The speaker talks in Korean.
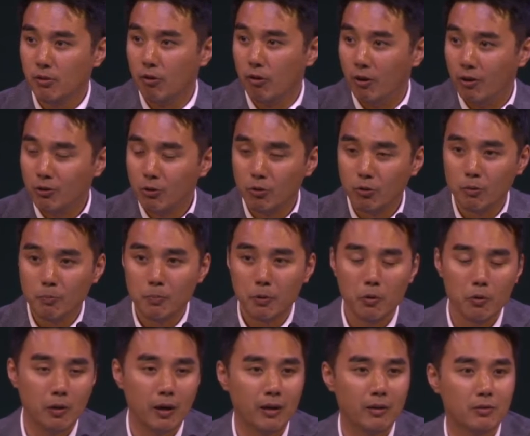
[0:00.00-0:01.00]
언어로
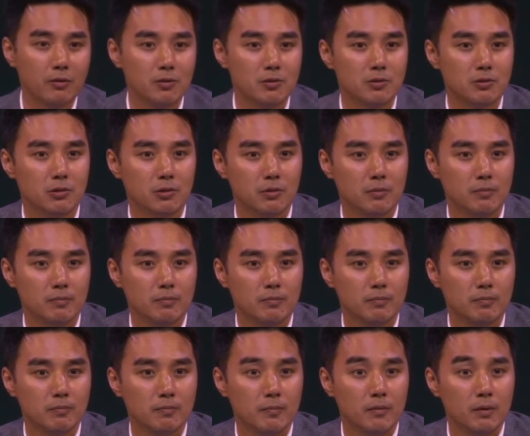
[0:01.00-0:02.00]
표현하는 것이죠.
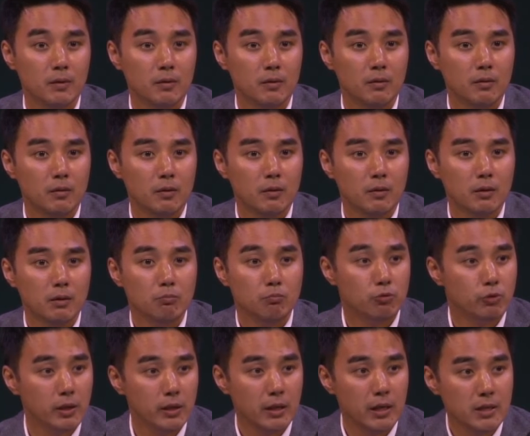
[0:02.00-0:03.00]

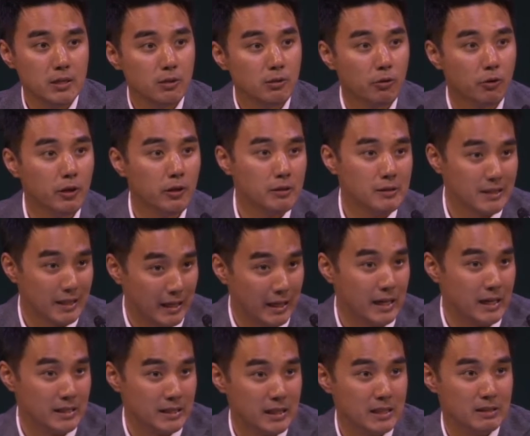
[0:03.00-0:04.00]
물에 대해서 너희들 잘
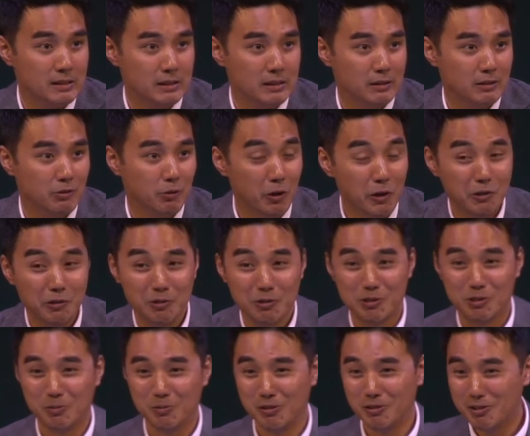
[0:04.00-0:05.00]
알잖니. 너희들도
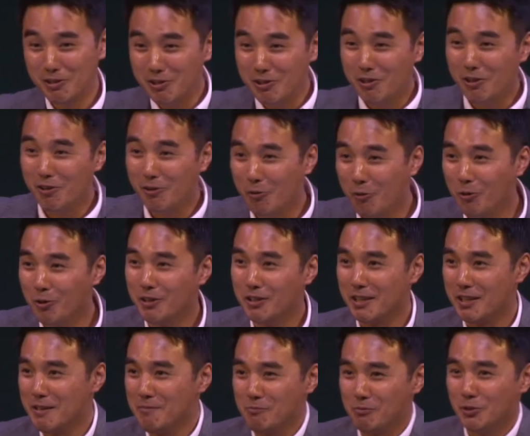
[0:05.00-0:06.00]
지금 흘러오는
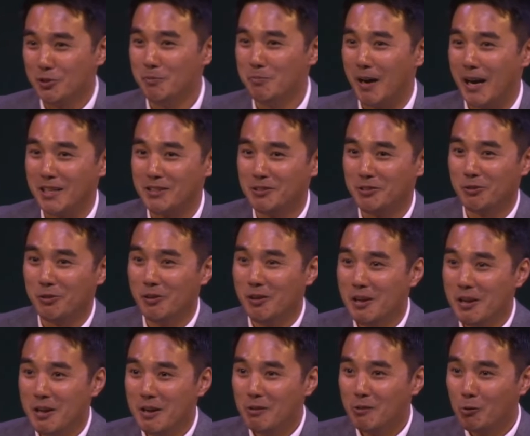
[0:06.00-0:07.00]
이 물을 마셔도
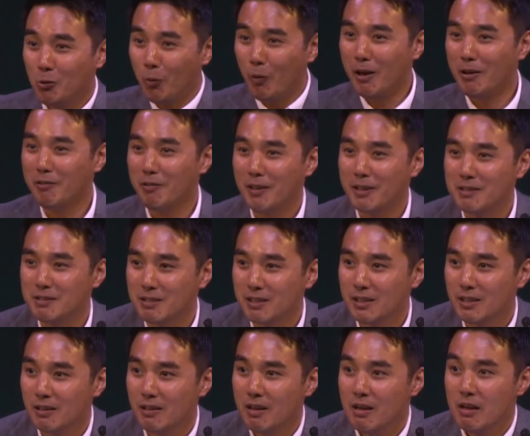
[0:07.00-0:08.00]
토할 것
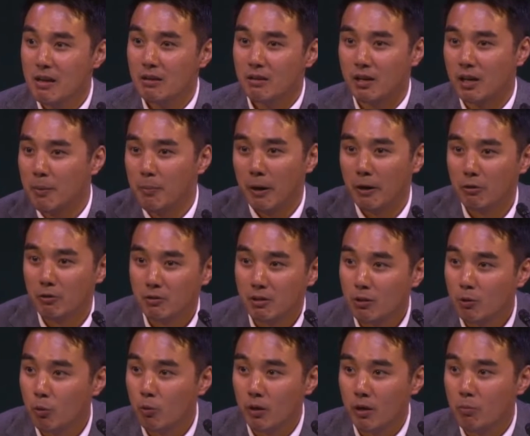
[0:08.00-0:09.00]
같지? 그게 바로 네
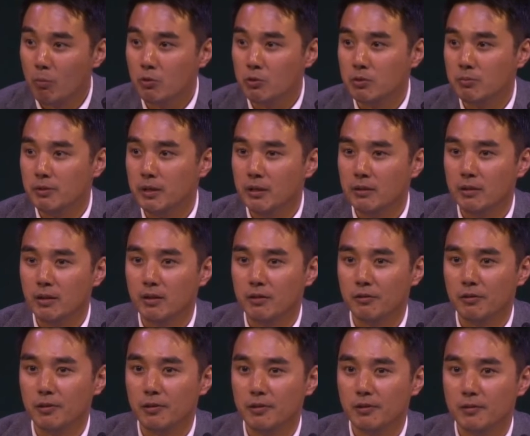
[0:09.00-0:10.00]
교회의 모습이란다는
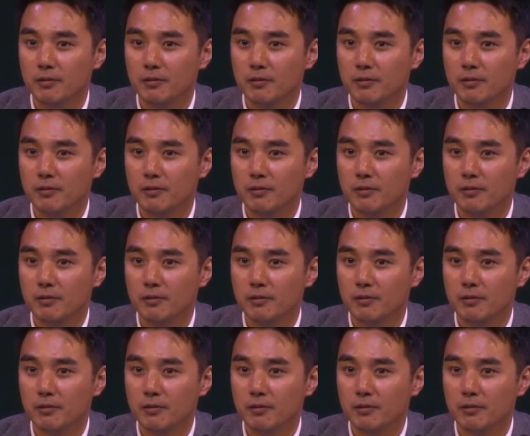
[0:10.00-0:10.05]
거예요.